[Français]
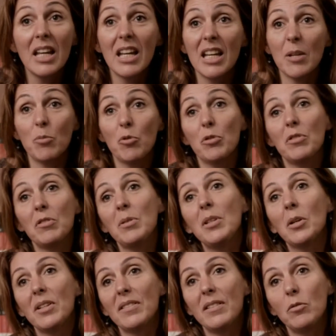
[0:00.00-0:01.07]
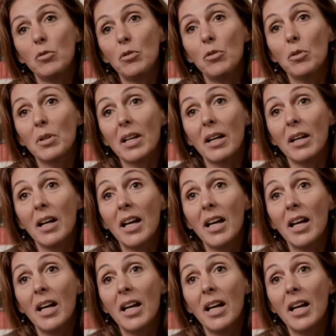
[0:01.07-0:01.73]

Et puis, je suis dans les études de cas.